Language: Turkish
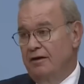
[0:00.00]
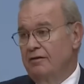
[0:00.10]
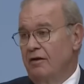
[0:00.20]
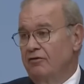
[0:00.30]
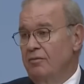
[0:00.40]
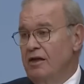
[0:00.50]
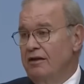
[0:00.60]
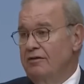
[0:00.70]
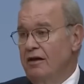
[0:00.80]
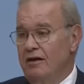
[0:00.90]
diğer tarafta
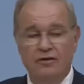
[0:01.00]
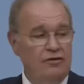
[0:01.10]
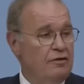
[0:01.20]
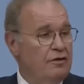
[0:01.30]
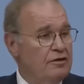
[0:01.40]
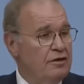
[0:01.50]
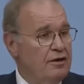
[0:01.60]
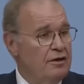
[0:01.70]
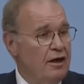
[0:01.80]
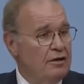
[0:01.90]
millet iradesinin
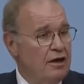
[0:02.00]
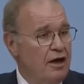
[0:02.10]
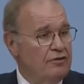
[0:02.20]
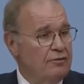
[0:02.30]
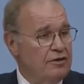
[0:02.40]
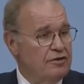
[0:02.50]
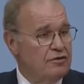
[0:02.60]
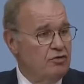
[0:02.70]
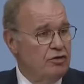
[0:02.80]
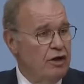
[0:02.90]
tecelligahı Gazi
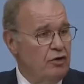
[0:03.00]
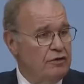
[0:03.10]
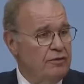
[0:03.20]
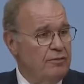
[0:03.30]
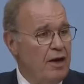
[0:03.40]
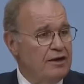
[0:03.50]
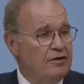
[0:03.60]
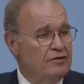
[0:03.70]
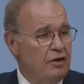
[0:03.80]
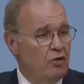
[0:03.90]
Meclisi ülke yönetiminin
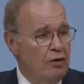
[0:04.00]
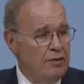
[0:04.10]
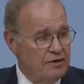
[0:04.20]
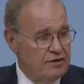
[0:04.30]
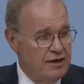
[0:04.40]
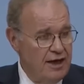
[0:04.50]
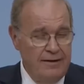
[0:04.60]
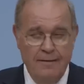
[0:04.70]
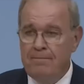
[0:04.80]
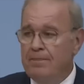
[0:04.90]
merkezine koymak
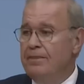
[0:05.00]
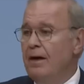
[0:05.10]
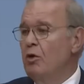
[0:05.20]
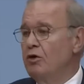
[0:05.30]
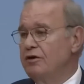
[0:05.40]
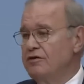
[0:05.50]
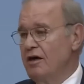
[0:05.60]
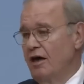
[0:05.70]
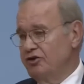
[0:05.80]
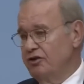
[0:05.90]
isteyen
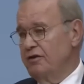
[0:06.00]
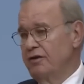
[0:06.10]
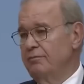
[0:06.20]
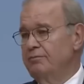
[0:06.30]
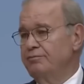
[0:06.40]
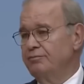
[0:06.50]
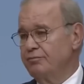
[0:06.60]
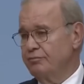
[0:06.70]
demokrasi aşıkları.